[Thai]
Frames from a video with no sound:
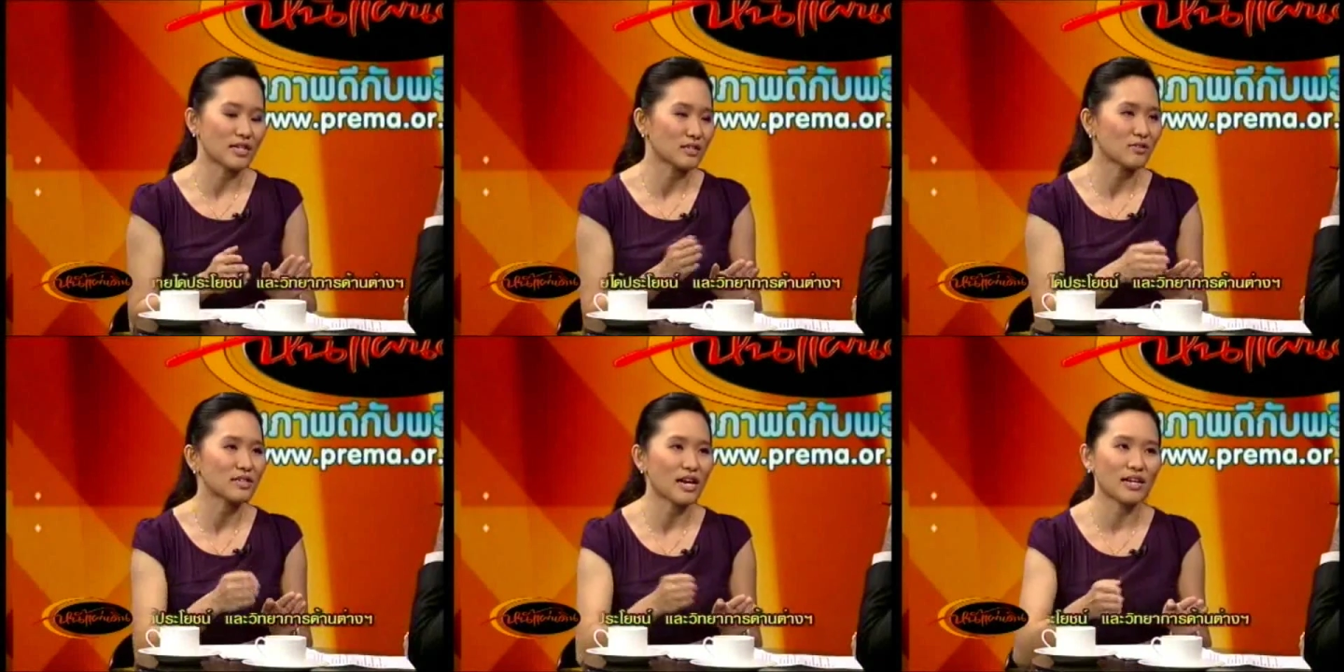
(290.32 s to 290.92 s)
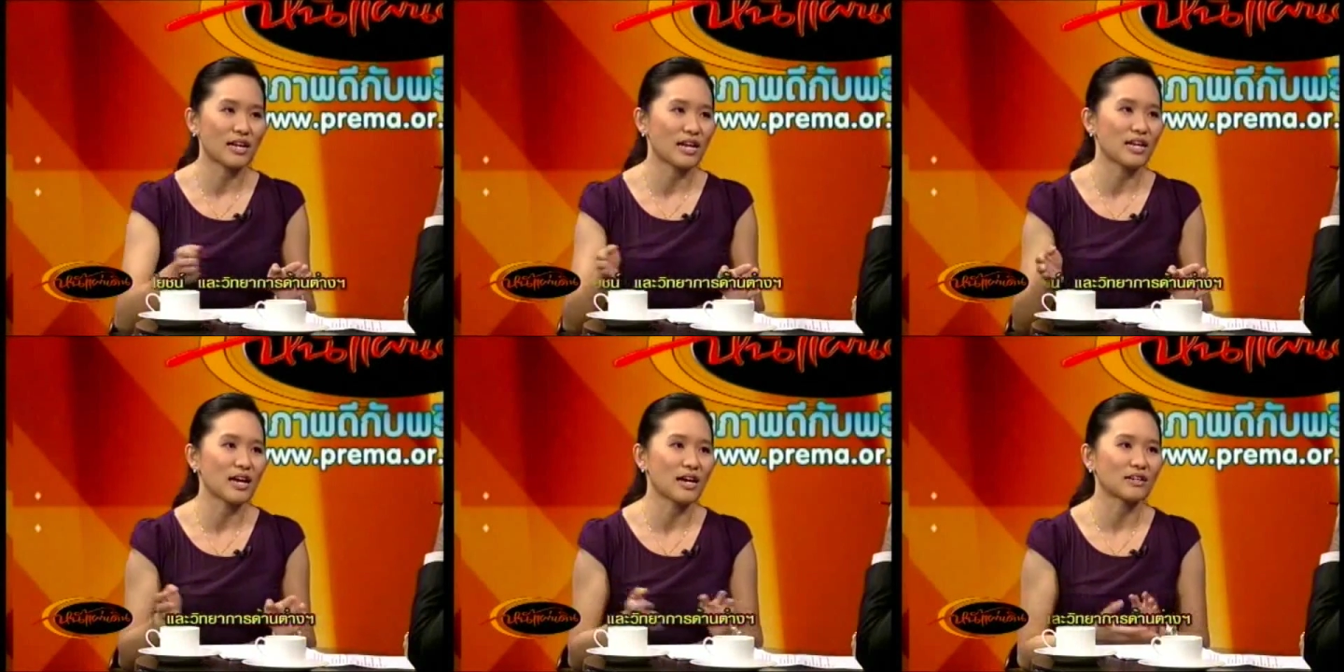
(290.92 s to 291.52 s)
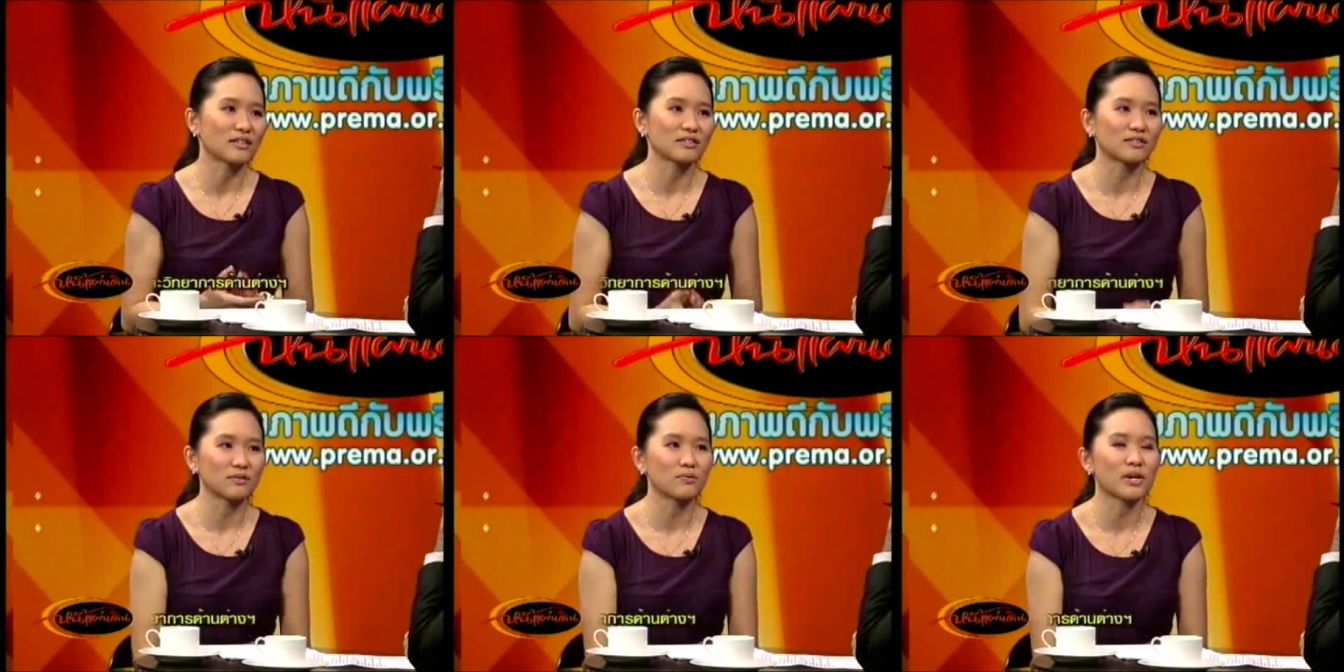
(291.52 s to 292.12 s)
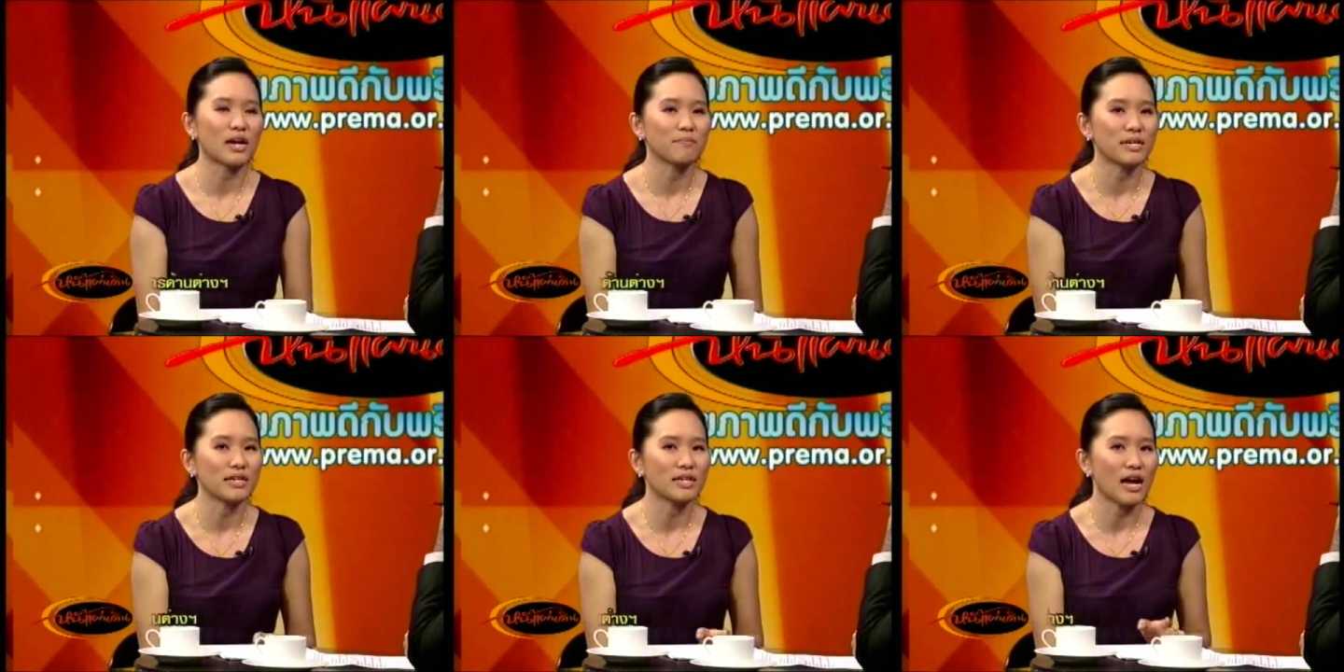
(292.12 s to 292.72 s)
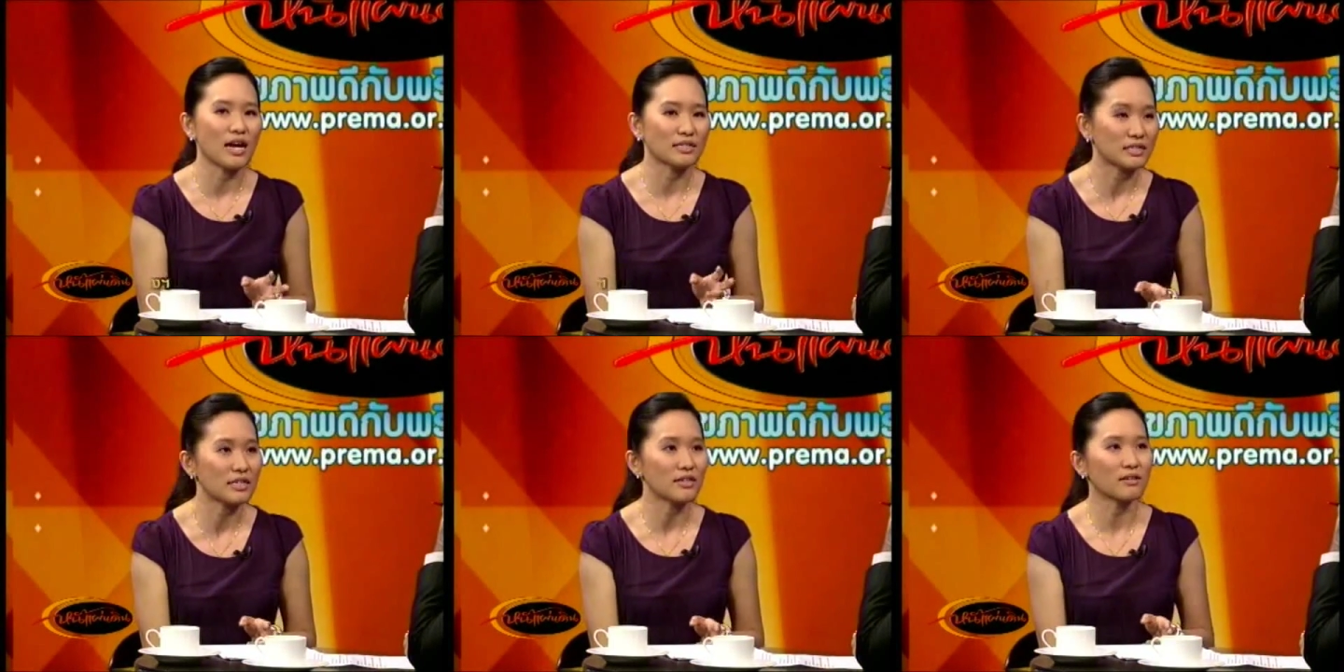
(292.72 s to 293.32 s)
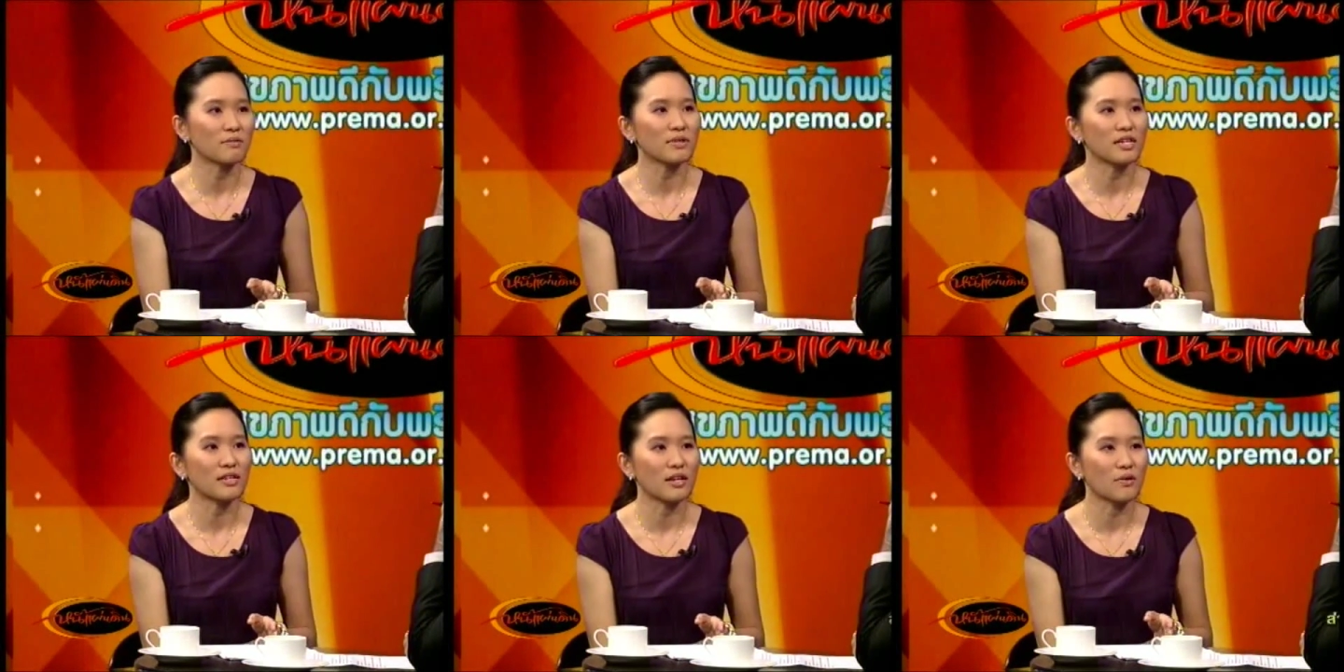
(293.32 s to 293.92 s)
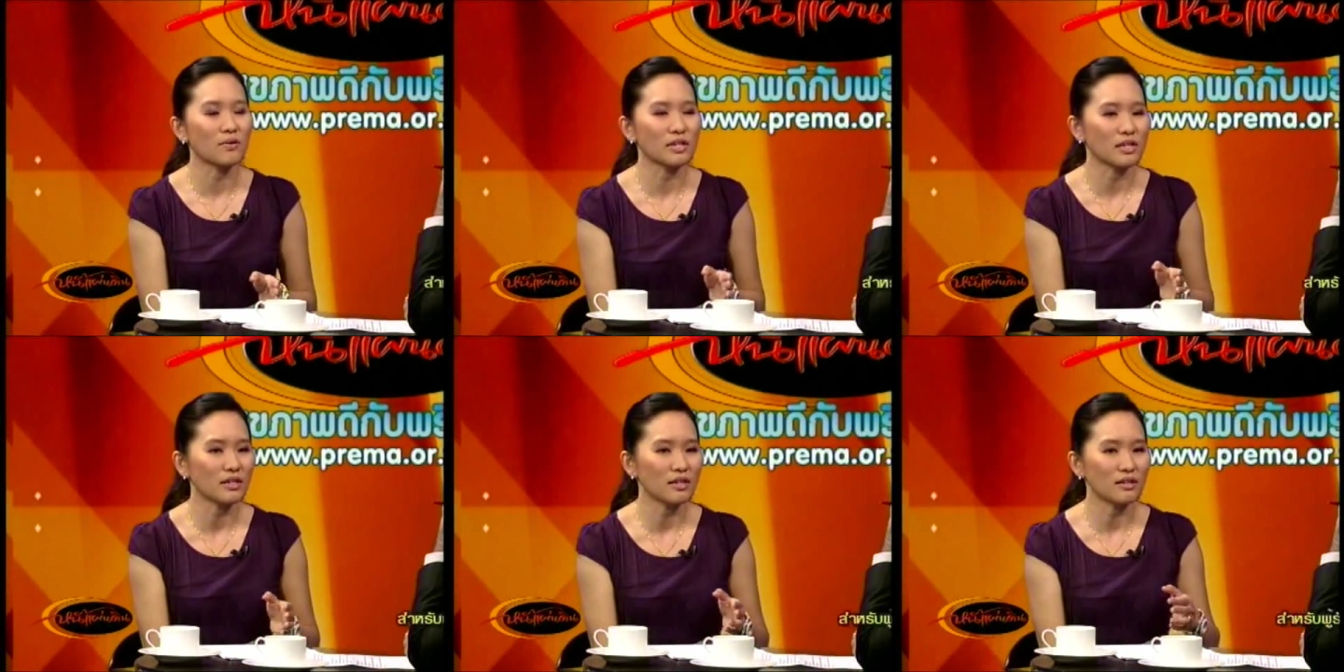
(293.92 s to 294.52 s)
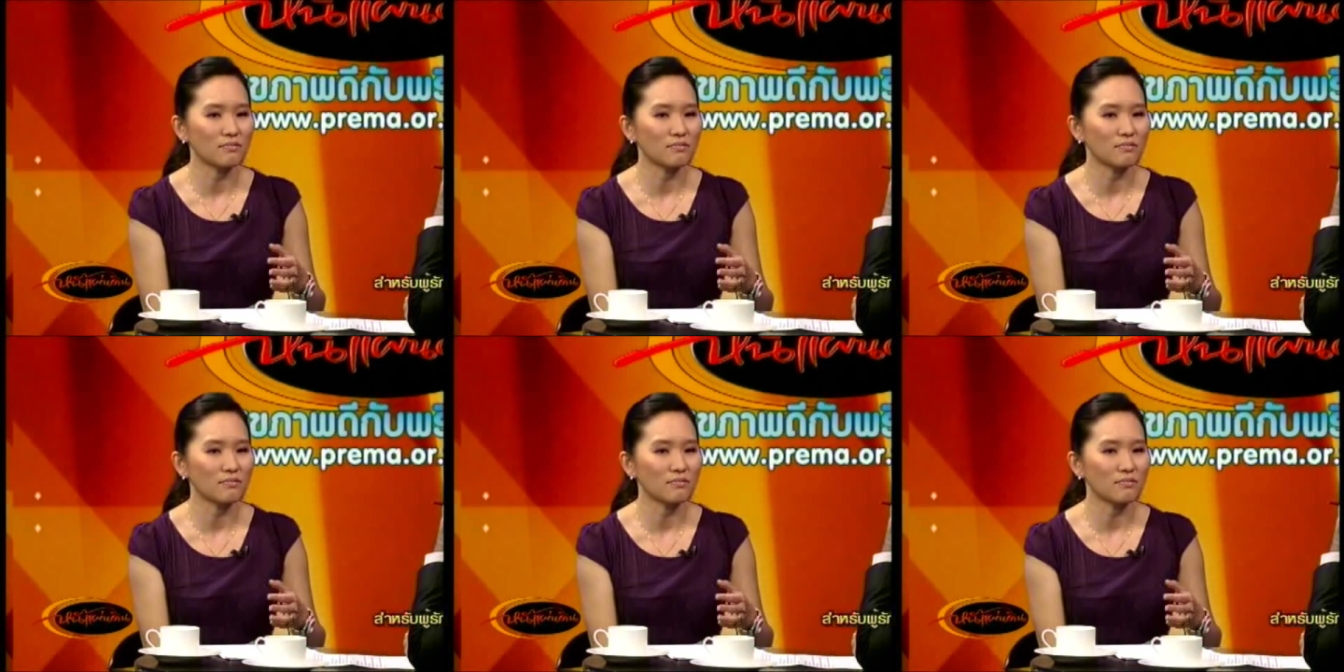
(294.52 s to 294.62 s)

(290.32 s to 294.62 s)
อาจจะต้องใช้หลาย ๆ อย่างคู่กันมียาฉีดก็มีในคนที่